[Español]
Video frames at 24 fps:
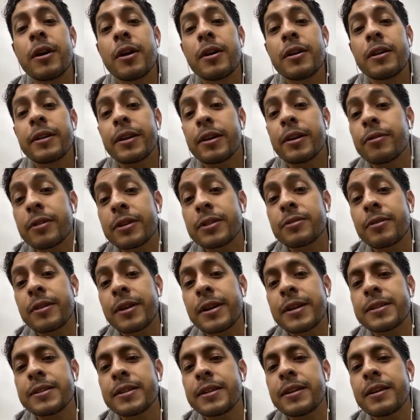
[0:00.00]
tengo que sonar
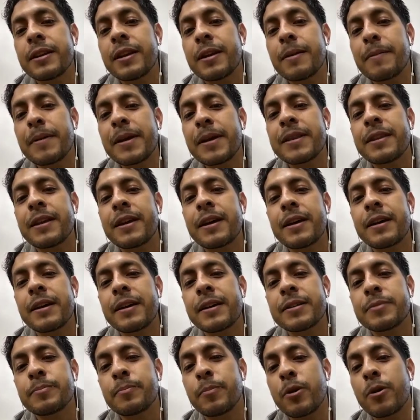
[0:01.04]
así, la banda
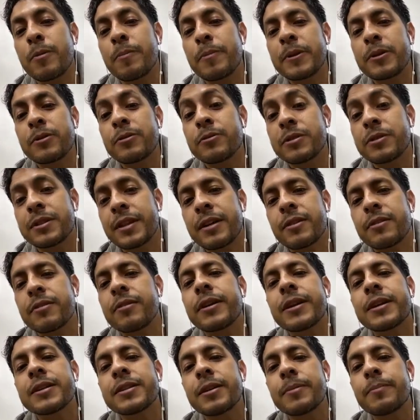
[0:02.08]
es pop, entonces tengo que
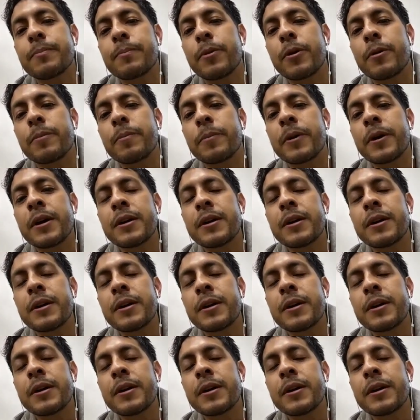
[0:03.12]
hacer pop,